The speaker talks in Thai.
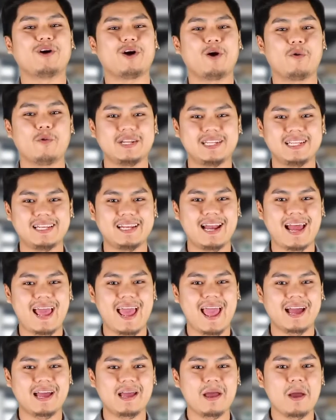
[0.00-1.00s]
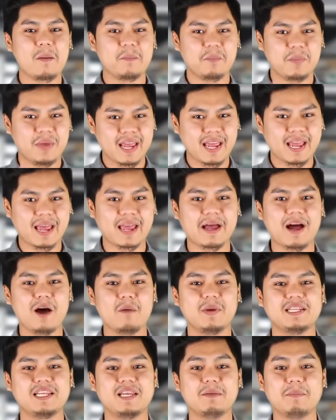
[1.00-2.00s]
กกว่าวิธีแรกเพียงแค่เข้า
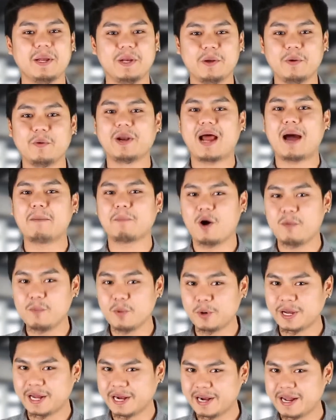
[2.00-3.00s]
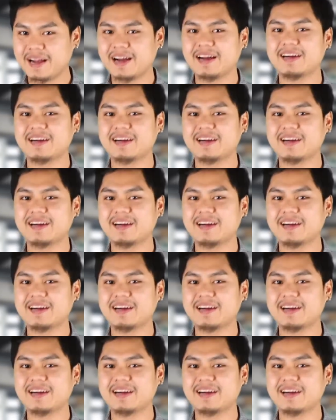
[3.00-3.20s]
ไปที่เมนูรับข้อมูลเครื่อง